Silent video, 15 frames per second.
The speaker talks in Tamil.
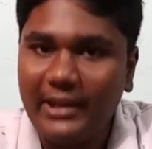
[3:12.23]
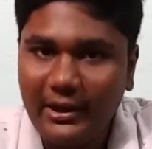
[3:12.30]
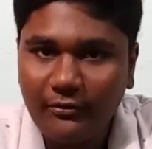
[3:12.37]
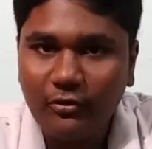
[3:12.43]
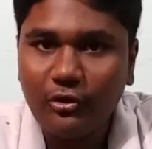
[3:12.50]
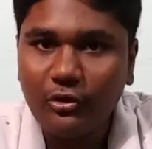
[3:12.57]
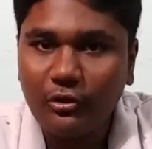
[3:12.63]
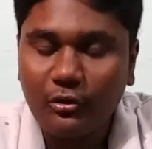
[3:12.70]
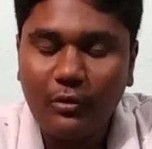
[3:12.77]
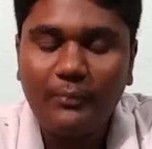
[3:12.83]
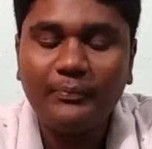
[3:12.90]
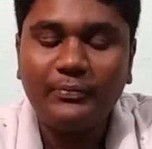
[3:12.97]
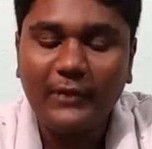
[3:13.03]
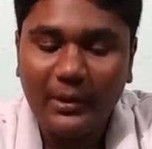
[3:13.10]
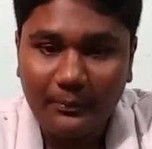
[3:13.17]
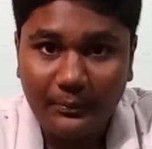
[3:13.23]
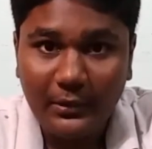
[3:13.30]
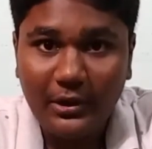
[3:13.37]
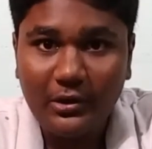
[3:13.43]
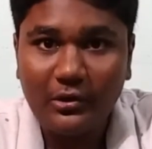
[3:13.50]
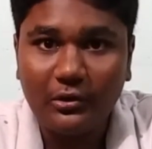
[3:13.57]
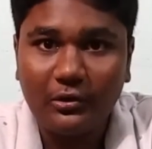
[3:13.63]
ஏவோருக்கும்
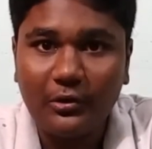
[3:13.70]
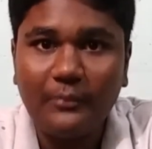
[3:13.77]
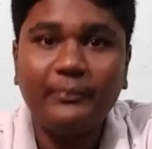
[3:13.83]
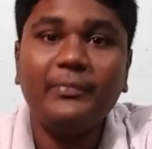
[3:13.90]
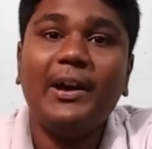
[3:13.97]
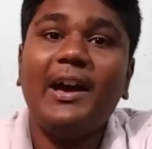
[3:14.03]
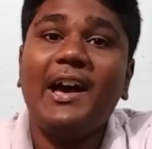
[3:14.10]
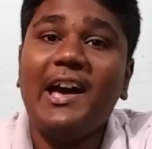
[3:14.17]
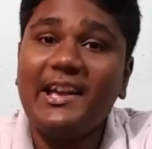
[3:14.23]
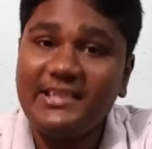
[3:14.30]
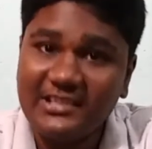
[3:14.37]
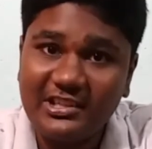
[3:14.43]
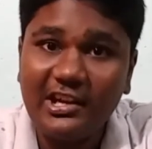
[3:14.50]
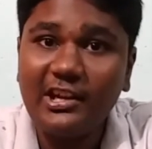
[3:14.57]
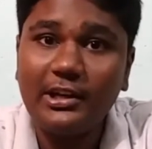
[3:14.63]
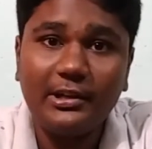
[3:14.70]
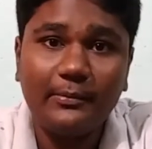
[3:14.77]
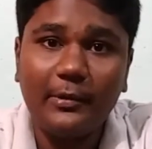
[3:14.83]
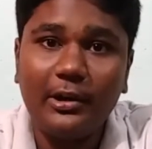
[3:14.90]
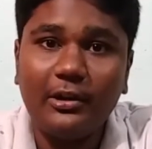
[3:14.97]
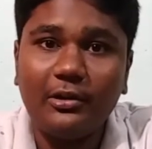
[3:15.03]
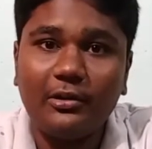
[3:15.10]
இருக்கும் இருக்கும் ஹெச்
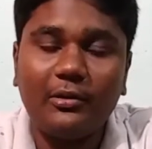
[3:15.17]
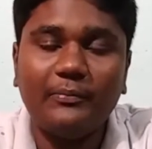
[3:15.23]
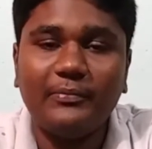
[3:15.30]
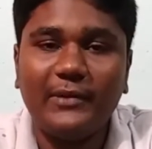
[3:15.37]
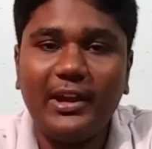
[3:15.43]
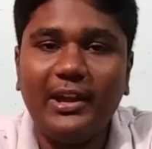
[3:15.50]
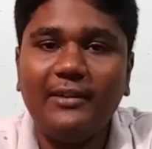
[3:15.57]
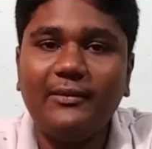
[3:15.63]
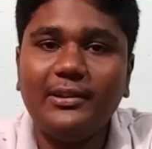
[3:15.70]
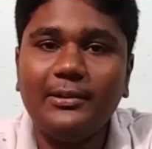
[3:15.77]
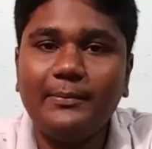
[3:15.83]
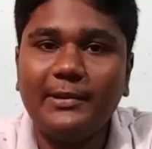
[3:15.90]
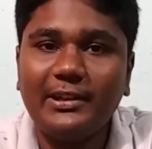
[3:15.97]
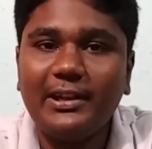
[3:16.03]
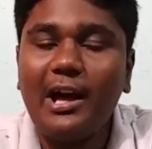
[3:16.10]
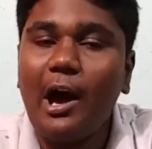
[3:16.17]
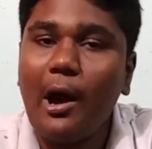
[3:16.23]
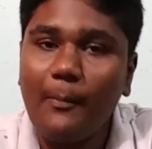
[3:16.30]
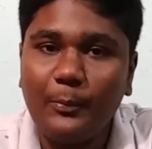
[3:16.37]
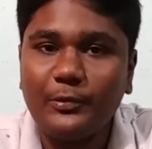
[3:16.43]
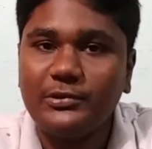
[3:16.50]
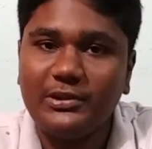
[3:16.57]
ஆன்டிபாடியும் இருக்கும் ஏன்னு வந்து பார்த்தீங்கன்னா
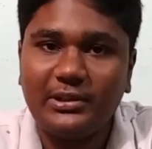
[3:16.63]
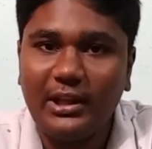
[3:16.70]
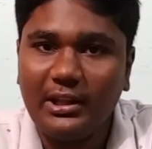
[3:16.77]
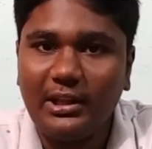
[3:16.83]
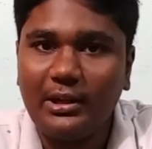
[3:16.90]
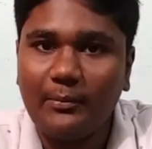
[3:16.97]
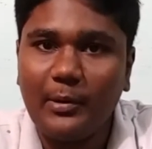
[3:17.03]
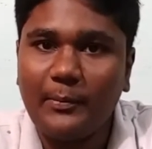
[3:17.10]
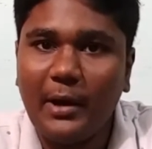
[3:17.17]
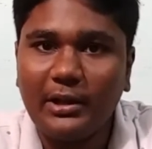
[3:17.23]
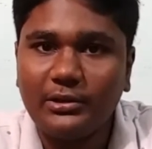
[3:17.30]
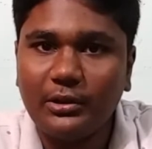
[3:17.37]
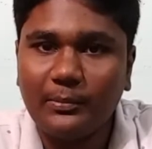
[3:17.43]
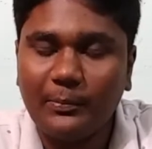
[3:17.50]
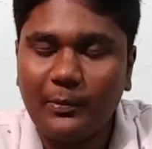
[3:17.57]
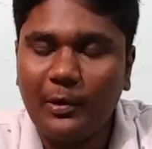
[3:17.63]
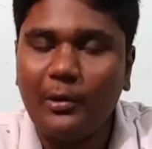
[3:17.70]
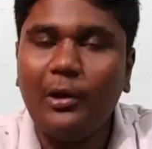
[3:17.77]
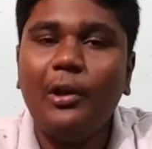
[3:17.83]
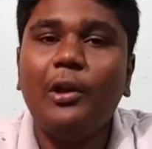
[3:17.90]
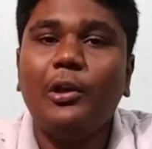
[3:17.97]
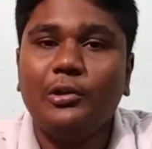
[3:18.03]
ஆப்போசிட்டாக தான் நம்ம பார்த்துருப்போம்
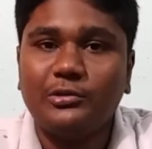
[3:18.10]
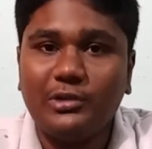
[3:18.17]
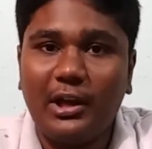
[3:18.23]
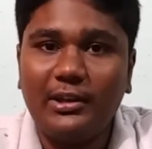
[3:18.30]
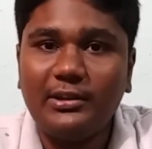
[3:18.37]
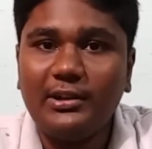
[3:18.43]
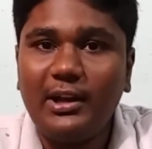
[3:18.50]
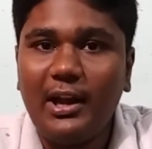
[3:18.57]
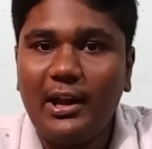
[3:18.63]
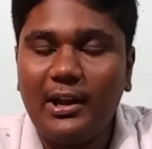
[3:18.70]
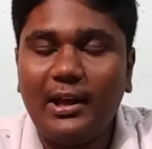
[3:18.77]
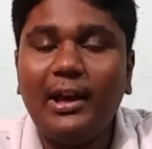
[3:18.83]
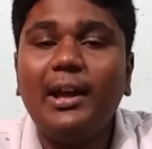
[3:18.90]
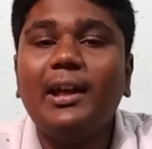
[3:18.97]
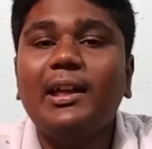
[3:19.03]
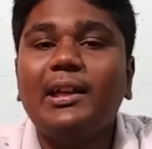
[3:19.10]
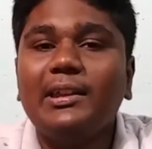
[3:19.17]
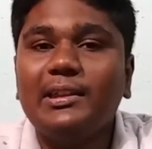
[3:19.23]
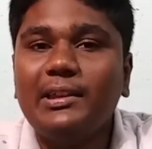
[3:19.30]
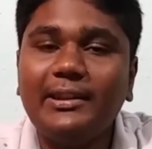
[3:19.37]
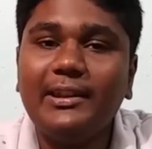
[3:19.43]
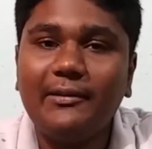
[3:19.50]
ஸோ அதனால்
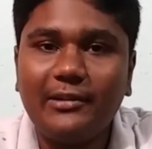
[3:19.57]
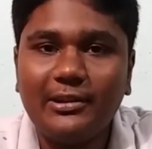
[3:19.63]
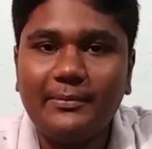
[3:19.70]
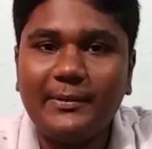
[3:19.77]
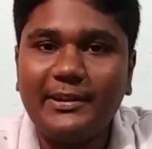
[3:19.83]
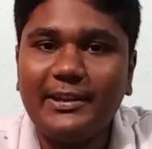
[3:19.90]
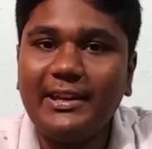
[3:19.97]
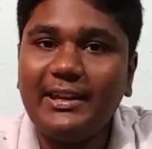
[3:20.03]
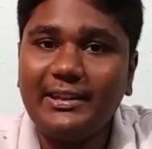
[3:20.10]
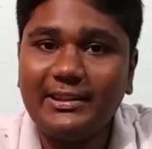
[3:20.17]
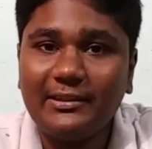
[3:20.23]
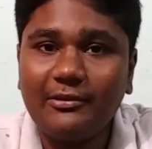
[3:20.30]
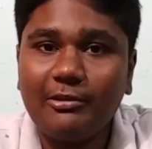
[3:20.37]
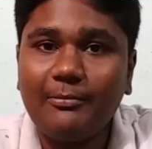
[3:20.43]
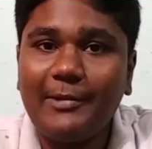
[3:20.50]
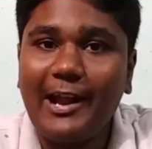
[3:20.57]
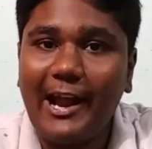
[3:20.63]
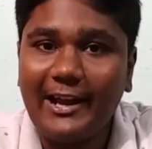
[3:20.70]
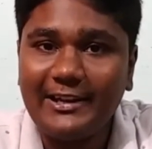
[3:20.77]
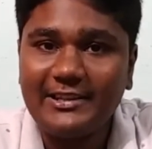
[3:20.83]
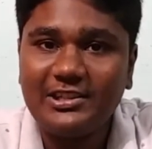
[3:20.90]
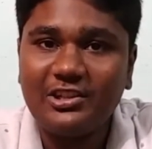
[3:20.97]
இங்கே வந்து பார்த்தீங்கன்னா எந்த விதமான
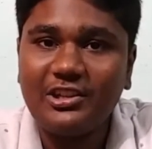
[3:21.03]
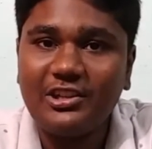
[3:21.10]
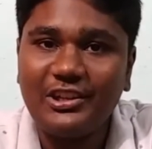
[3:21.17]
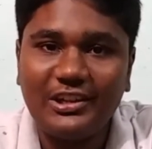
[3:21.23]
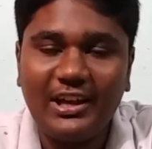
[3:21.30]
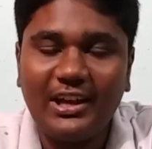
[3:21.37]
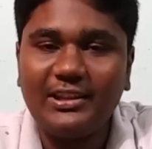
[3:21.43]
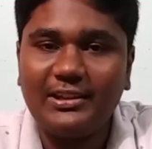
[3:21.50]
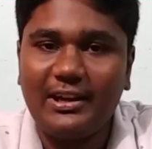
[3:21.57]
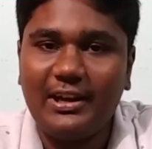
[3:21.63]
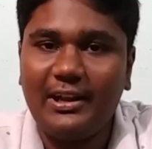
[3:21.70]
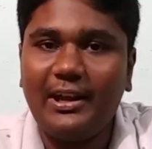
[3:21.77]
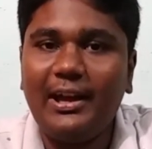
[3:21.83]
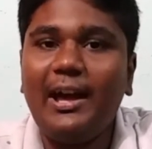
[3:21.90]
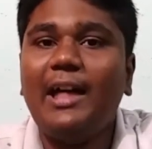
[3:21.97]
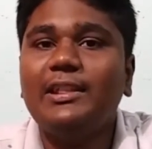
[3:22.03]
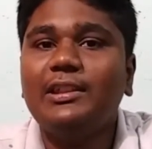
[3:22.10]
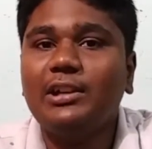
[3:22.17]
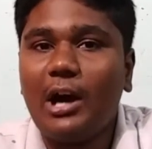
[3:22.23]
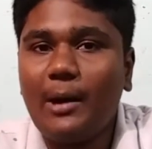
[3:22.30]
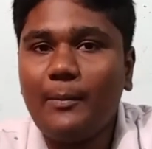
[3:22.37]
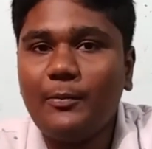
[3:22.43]
ஆன்டிஜனும் இல்லாதனால
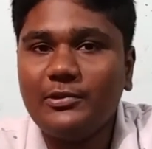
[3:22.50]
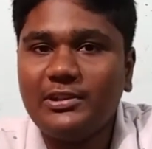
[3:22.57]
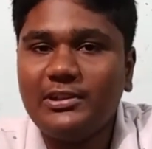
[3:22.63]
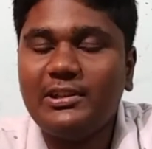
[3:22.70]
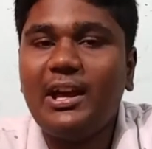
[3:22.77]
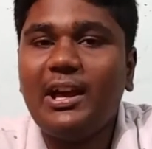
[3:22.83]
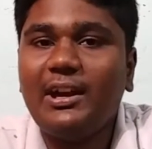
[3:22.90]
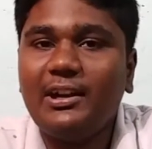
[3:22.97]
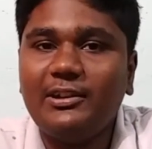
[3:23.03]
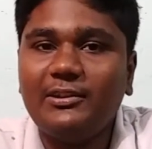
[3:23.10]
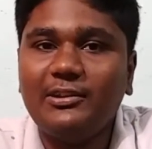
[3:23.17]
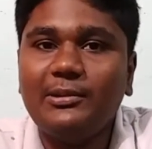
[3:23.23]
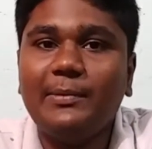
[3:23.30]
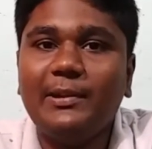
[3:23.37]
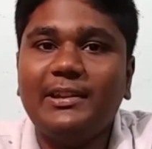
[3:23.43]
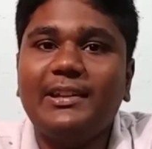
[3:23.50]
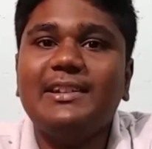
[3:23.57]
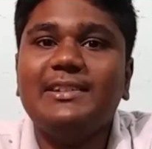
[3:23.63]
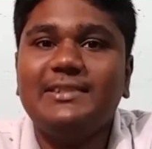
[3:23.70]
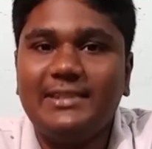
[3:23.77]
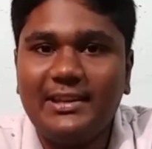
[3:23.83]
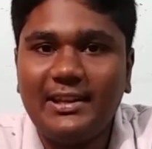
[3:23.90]
அதுக்கு ஆப்போசிட்டாக அங்கிட்ட வந்து
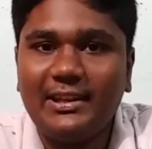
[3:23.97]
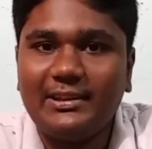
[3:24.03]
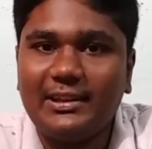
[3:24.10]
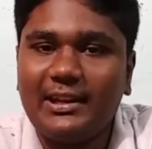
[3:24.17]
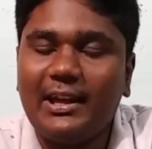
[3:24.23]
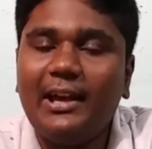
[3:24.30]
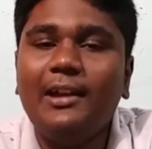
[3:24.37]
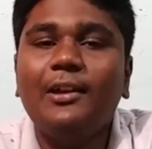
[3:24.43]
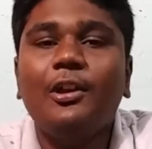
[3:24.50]
பார்த்தீங்கன்னா சீரத்தில்